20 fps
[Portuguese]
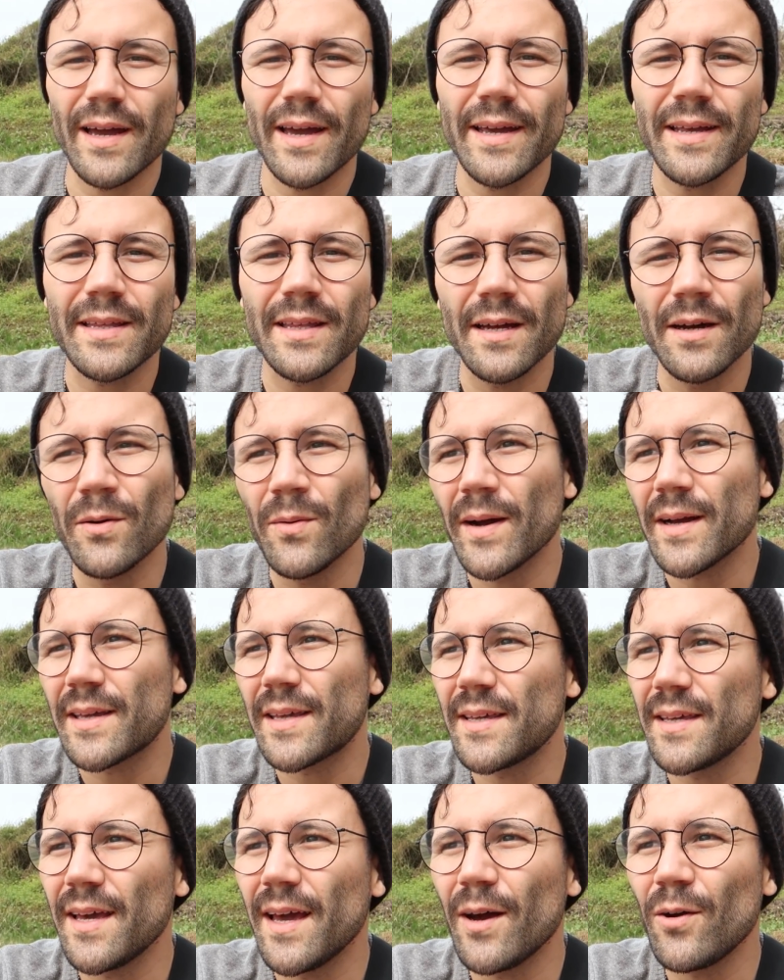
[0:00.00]
Então
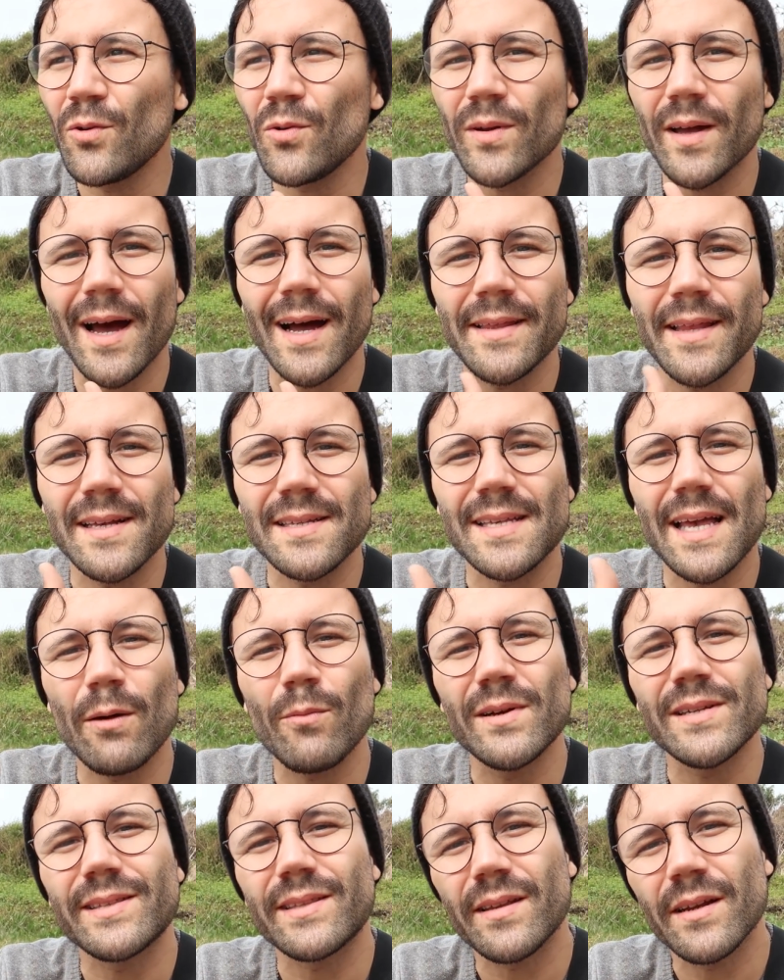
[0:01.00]
aqui é um lugar das
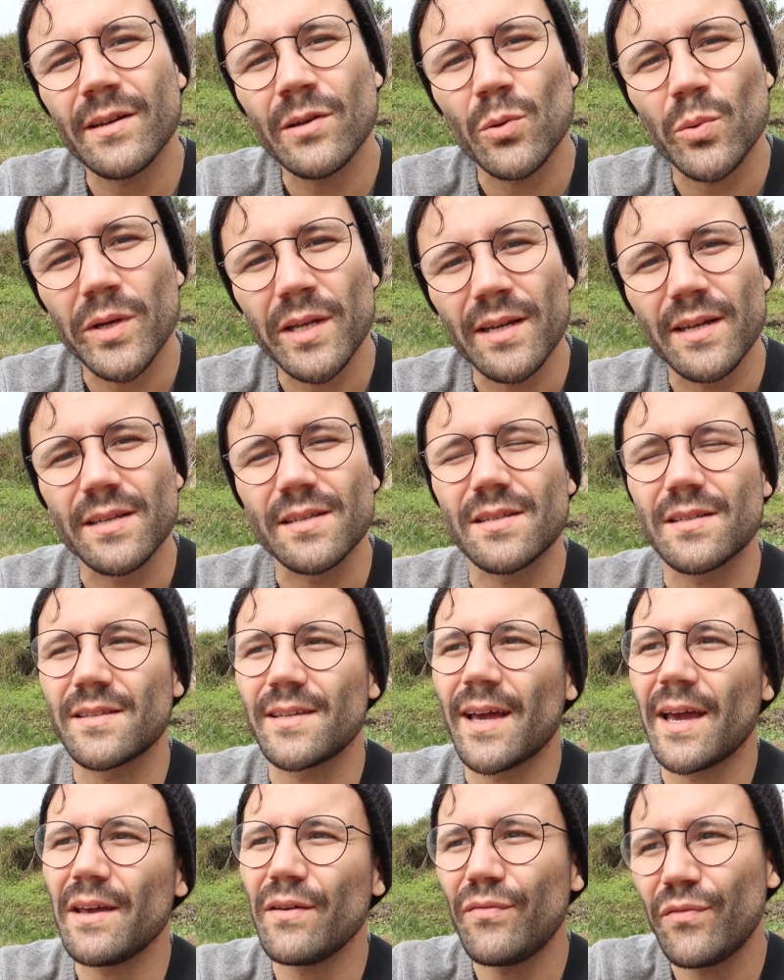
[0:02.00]
águas tranquilas.
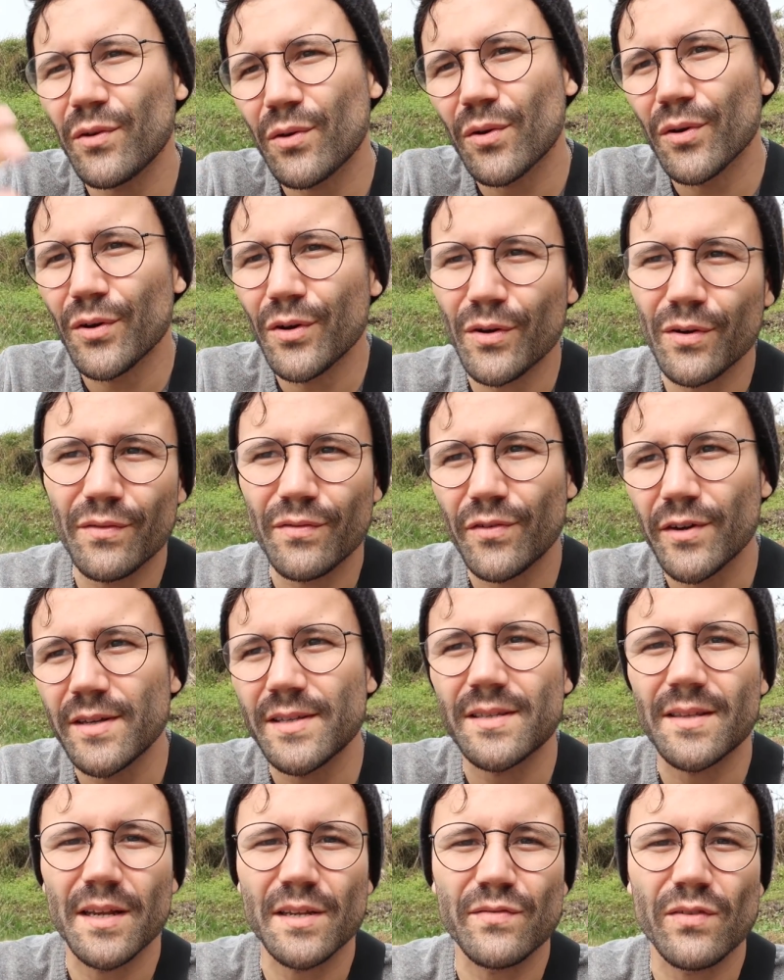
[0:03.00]
E aí ficou,
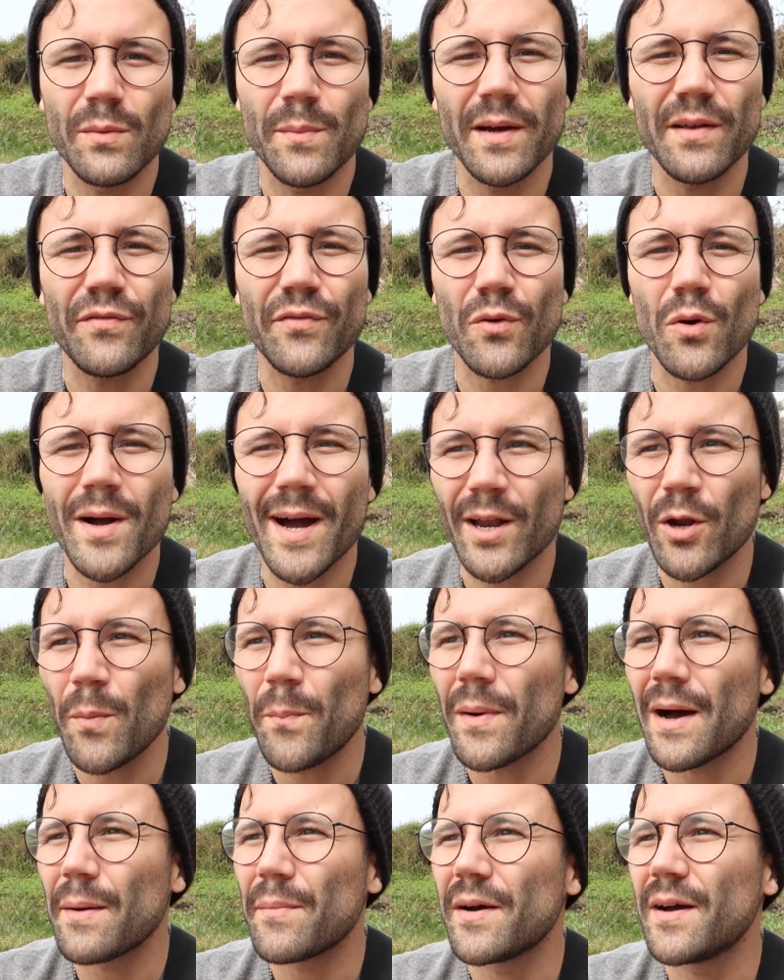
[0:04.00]
foi se transformando, ficou
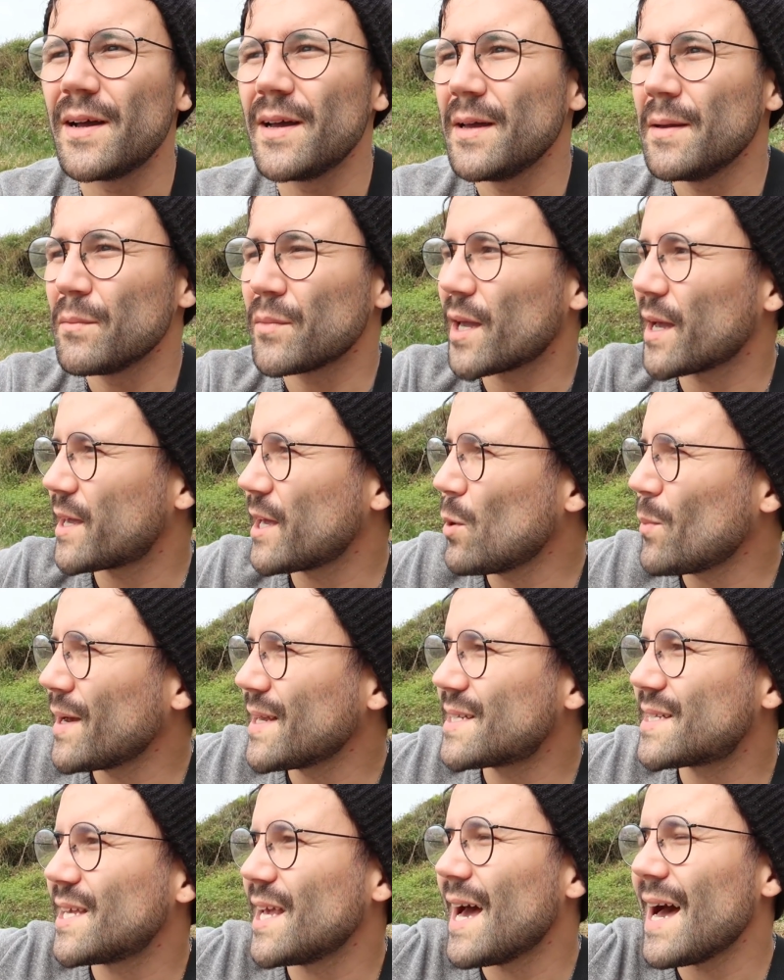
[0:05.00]
Garopaba. Porque aqui é
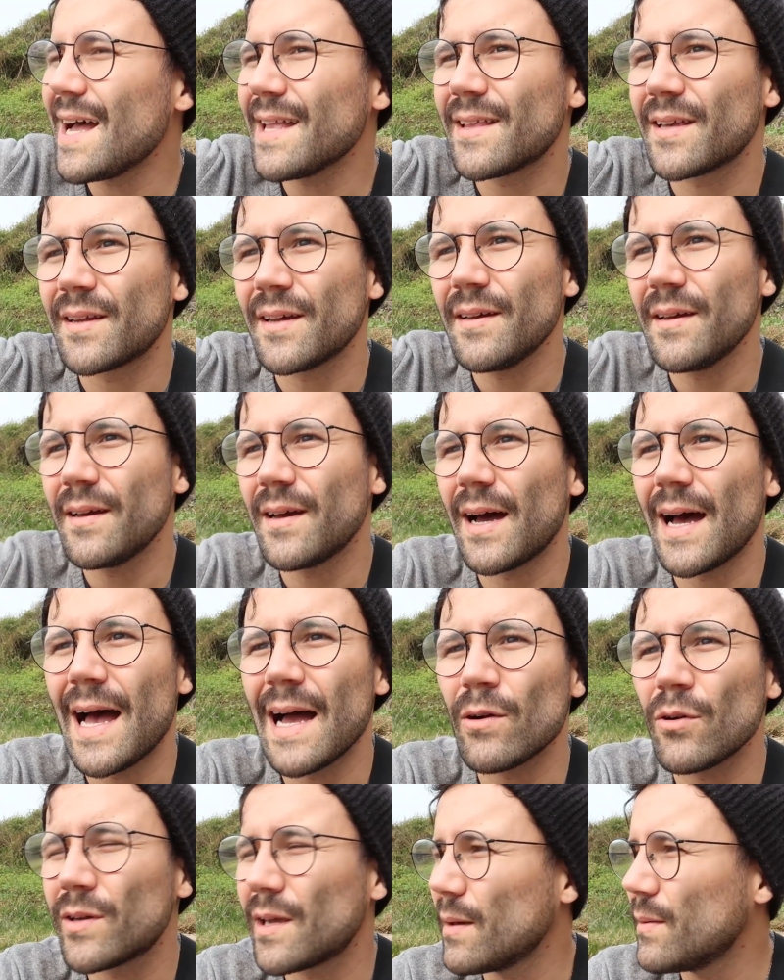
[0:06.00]
uma enseada, né?
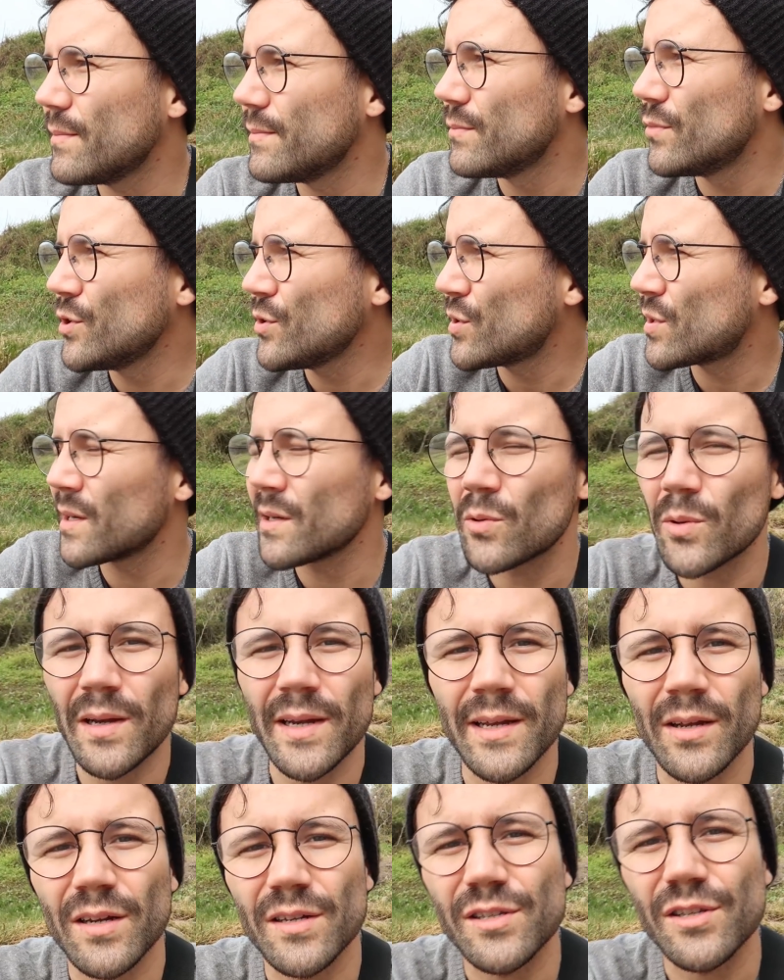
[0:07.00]
A água aqui é muito tranquilinha,